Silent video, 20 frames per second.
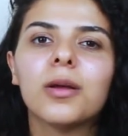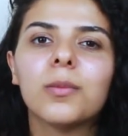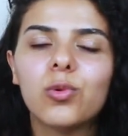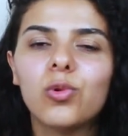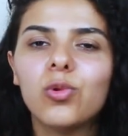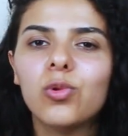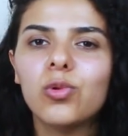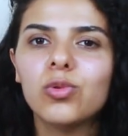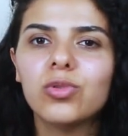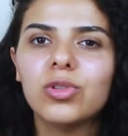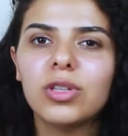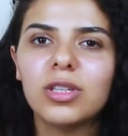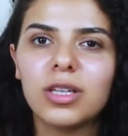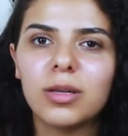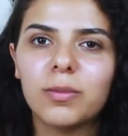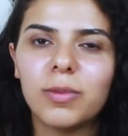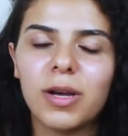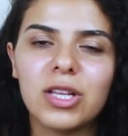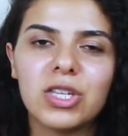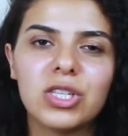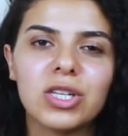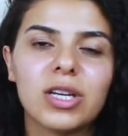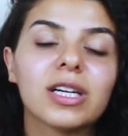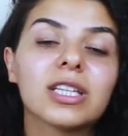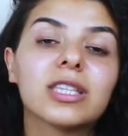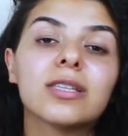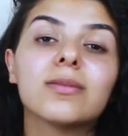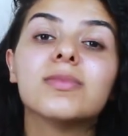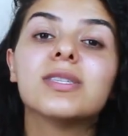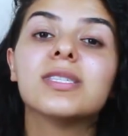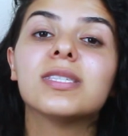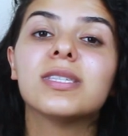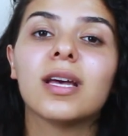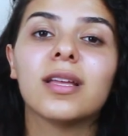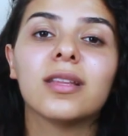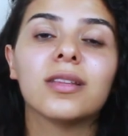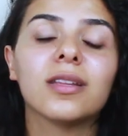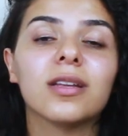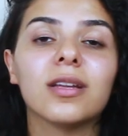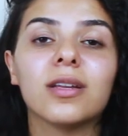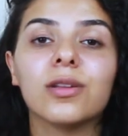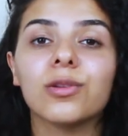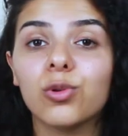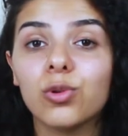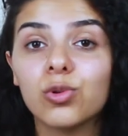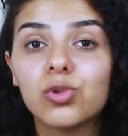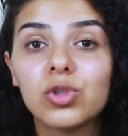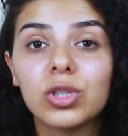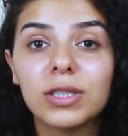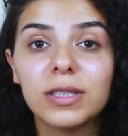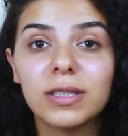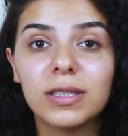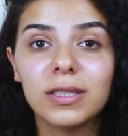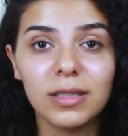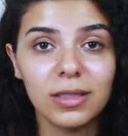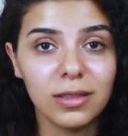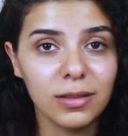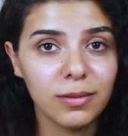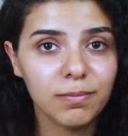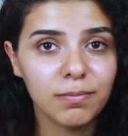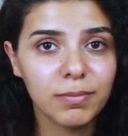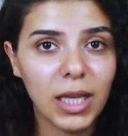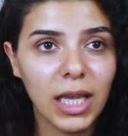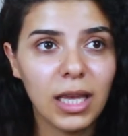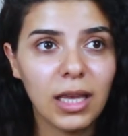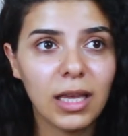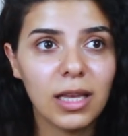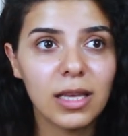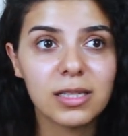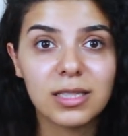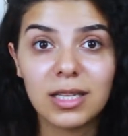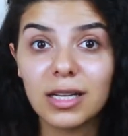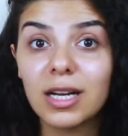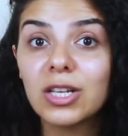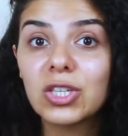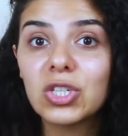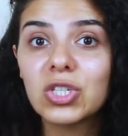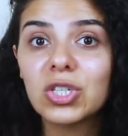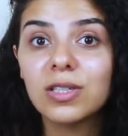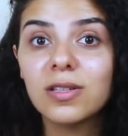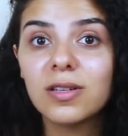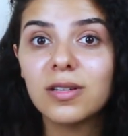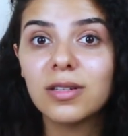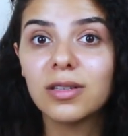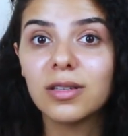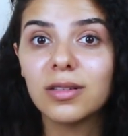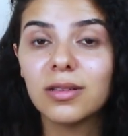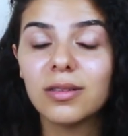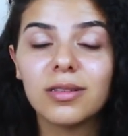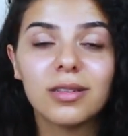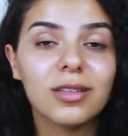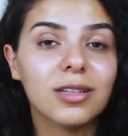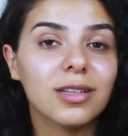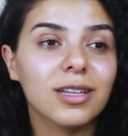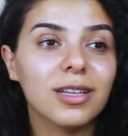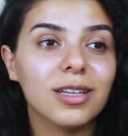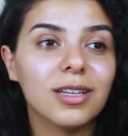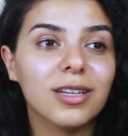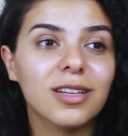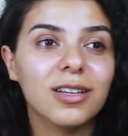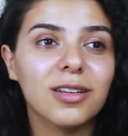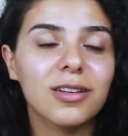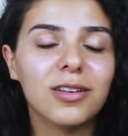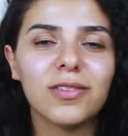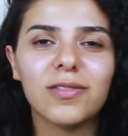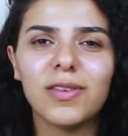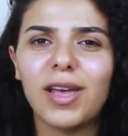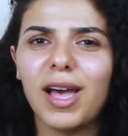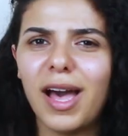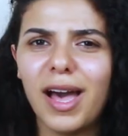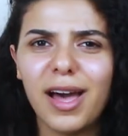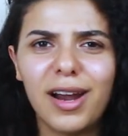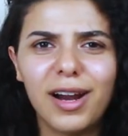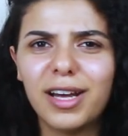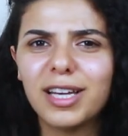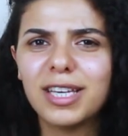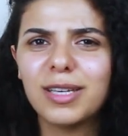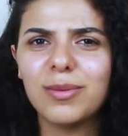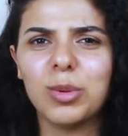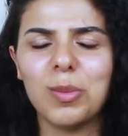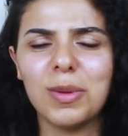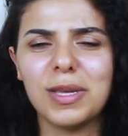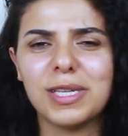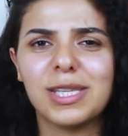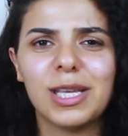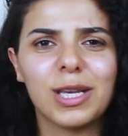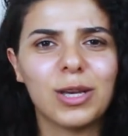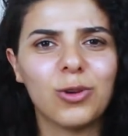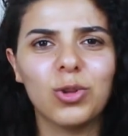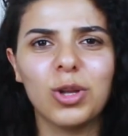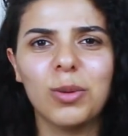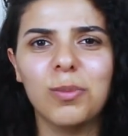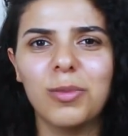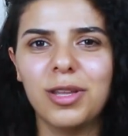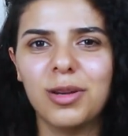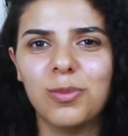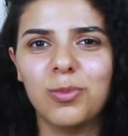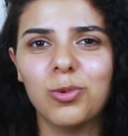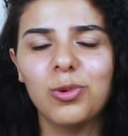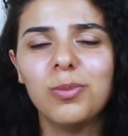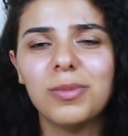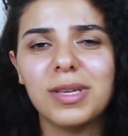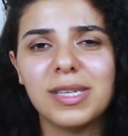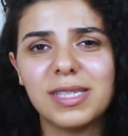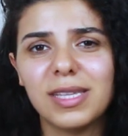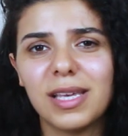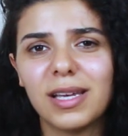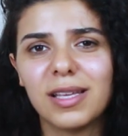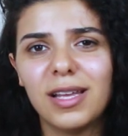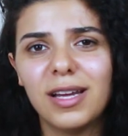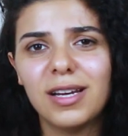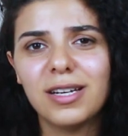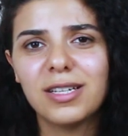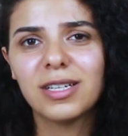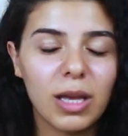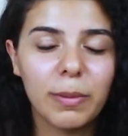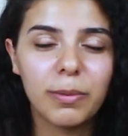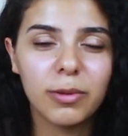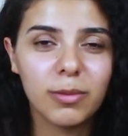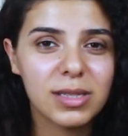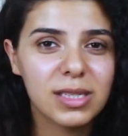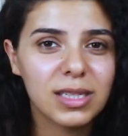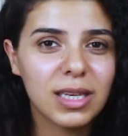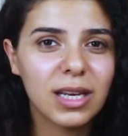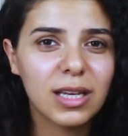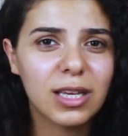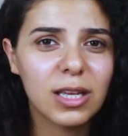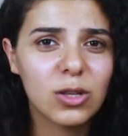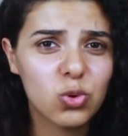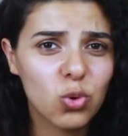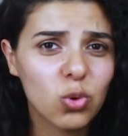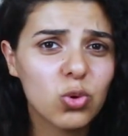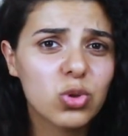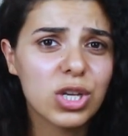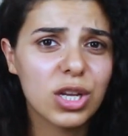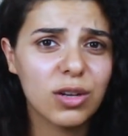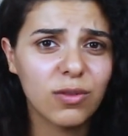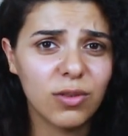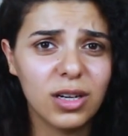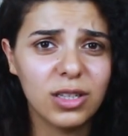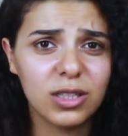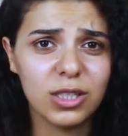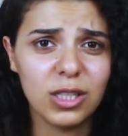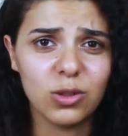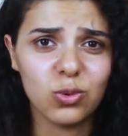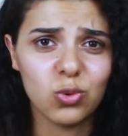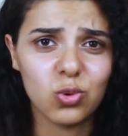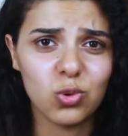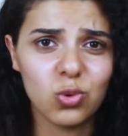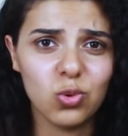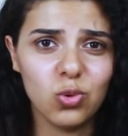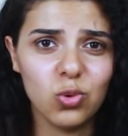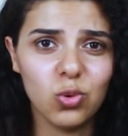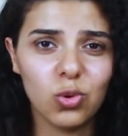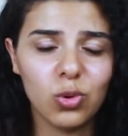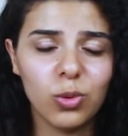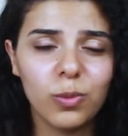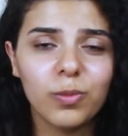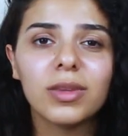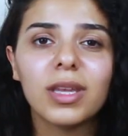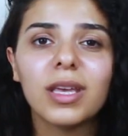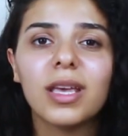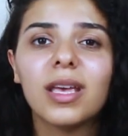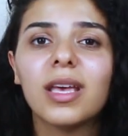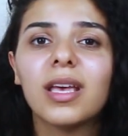Bu konuda da bence akademisyenlerin, hocaların, sanatçıların e, ve herhangi bir meslek olabilir bu meslekler. Yapılması gereken çok şey var diye düşünüyorum.